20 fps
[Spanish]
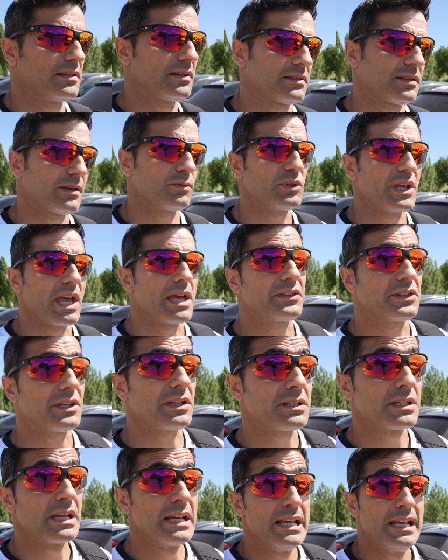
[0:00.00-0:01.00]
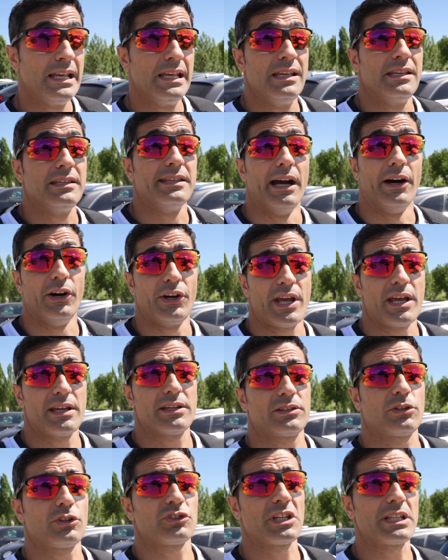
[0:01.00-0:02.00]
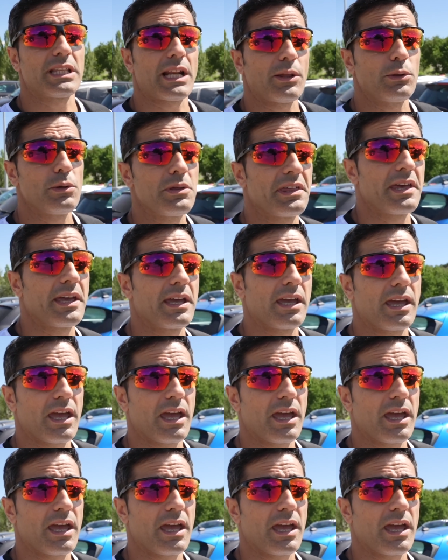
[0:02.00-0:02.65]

desde un día antes. Y ahora esto se traduce en